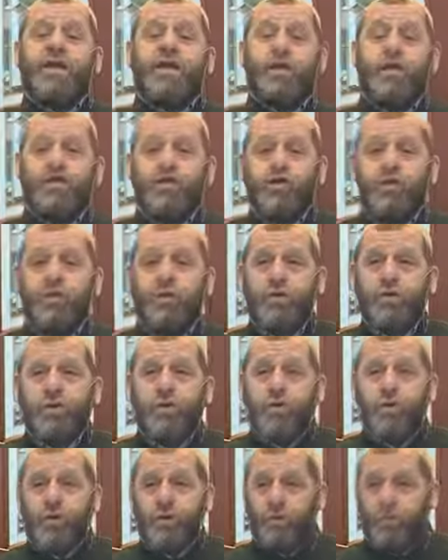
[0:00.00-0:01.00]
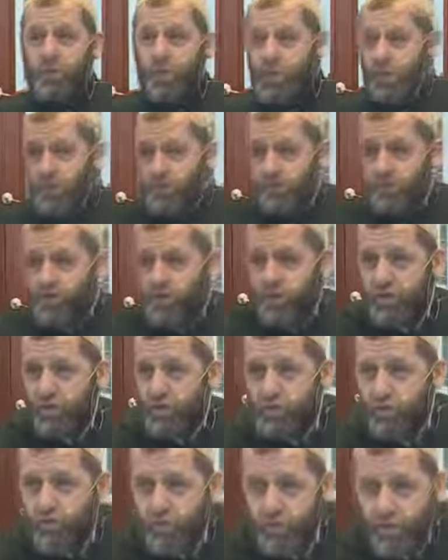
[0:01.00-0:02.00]
обратно. После того,
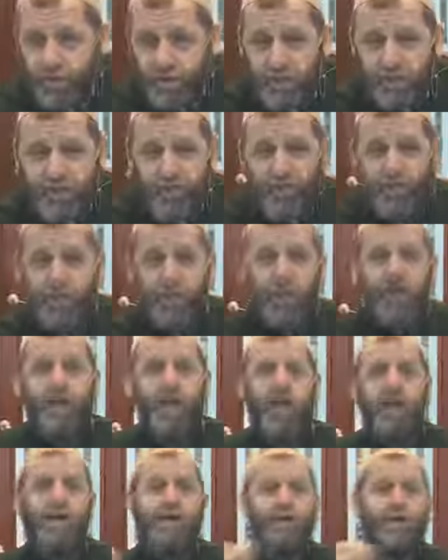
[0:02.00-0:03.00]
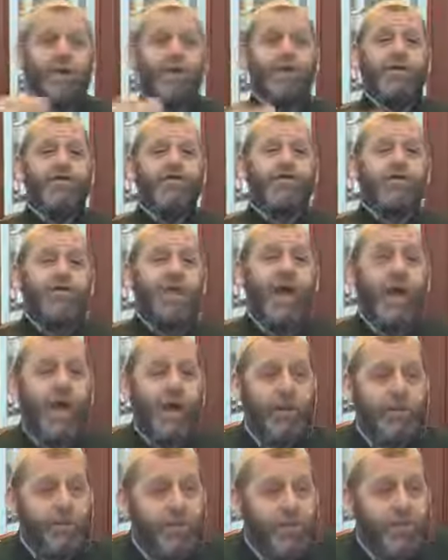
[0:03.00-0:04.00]
как ангелы его вытащат,
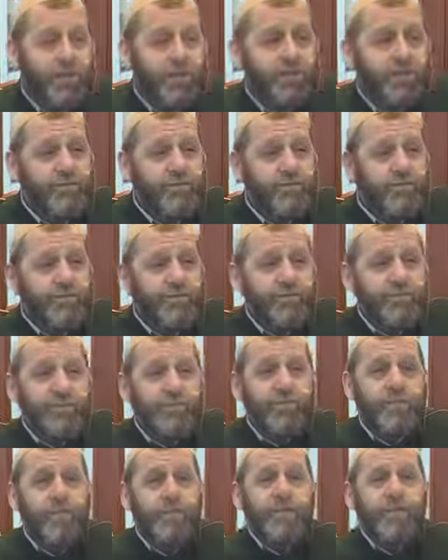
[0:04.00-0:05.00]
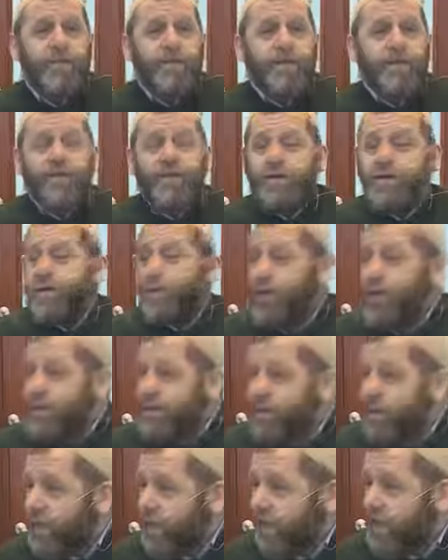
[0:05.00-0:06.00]
Аллах скажет своему рабу,
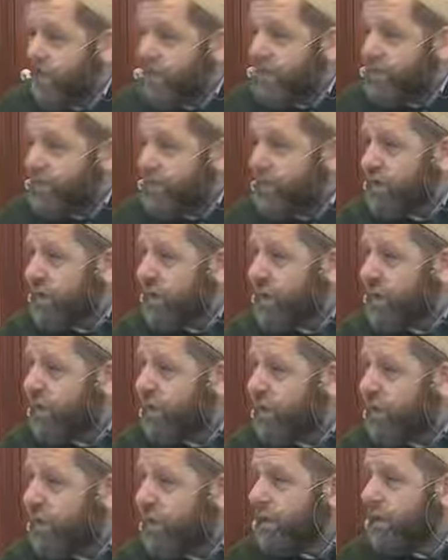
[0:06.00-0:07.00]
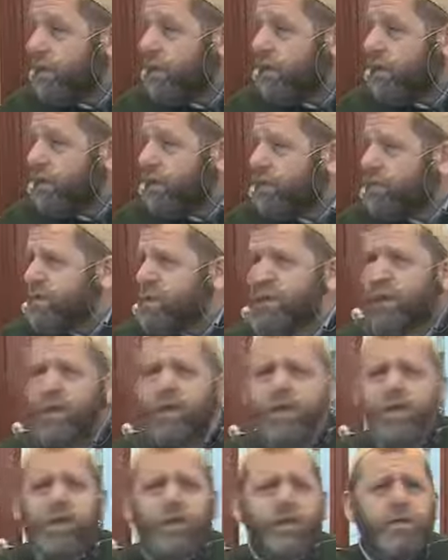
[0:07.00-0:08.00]
«О раб мой, с
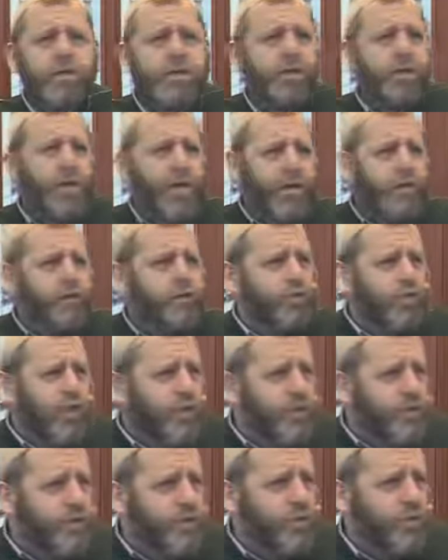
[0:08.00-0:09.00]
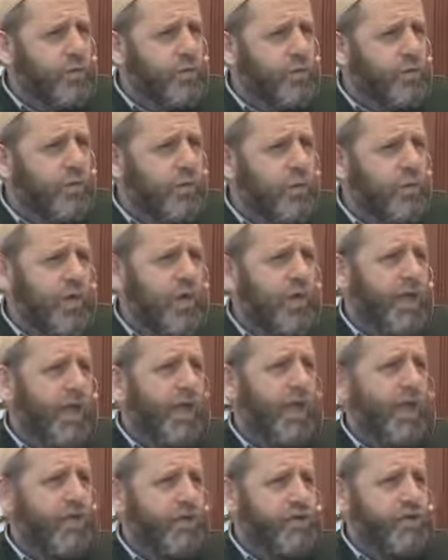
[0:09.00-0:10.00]
момента своего сотворения ты познал
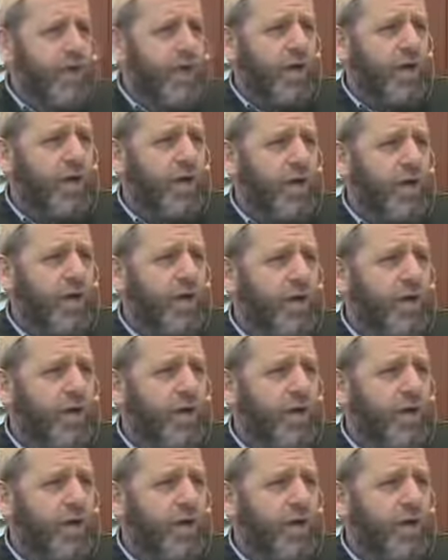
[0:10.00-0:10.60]
благополучие?»